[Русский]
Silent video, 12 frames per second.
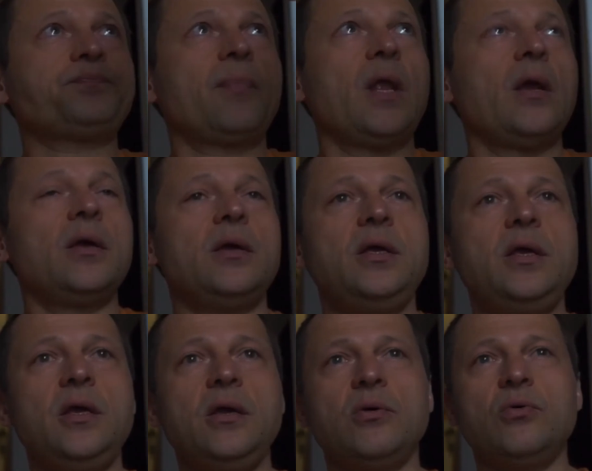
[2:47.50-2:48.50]
Даже.
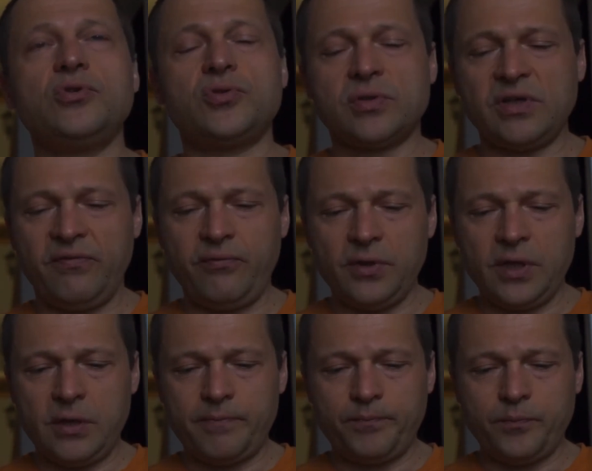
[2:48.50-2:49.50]
И у
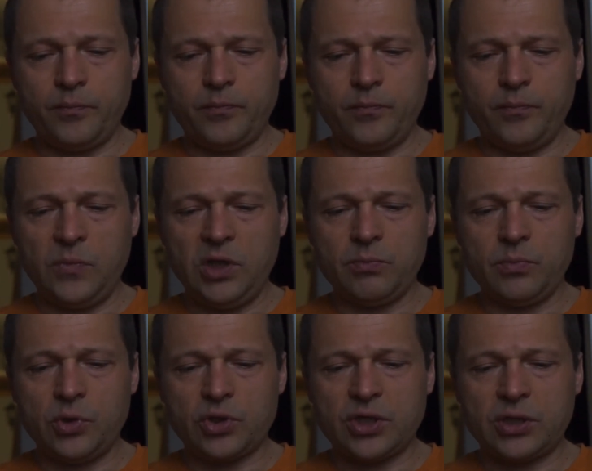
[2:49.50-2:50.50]
сюзофона
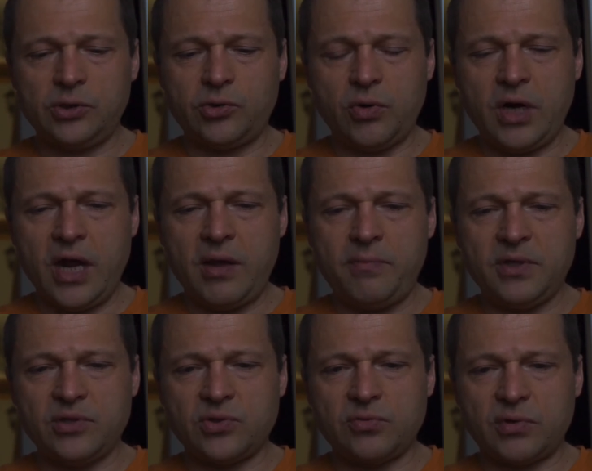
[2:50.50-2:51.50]
немножко другая мензура,